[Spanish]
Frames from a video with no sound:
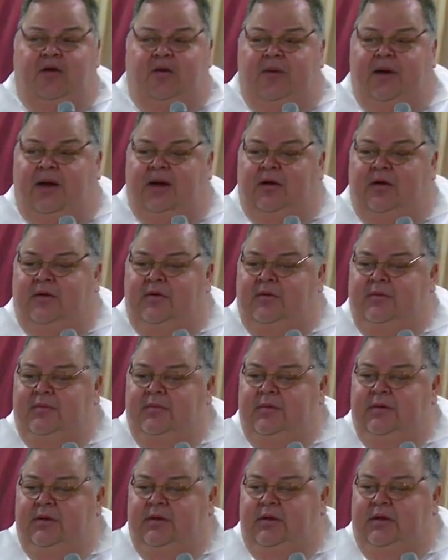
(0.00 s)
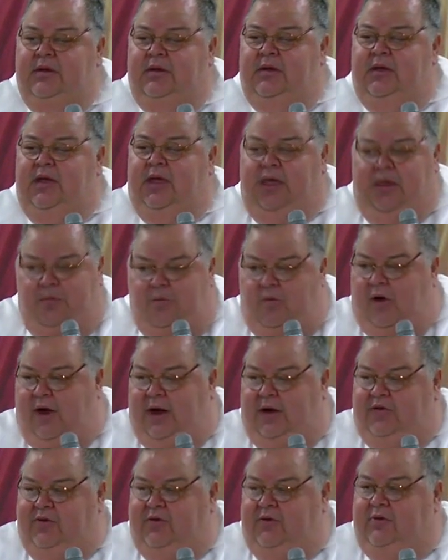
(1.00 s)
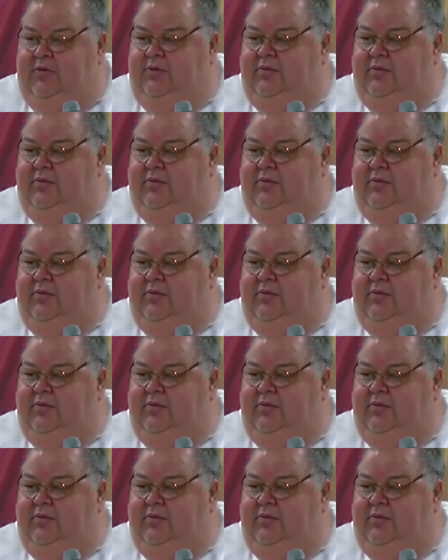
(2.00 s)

no verlo. Y muerto.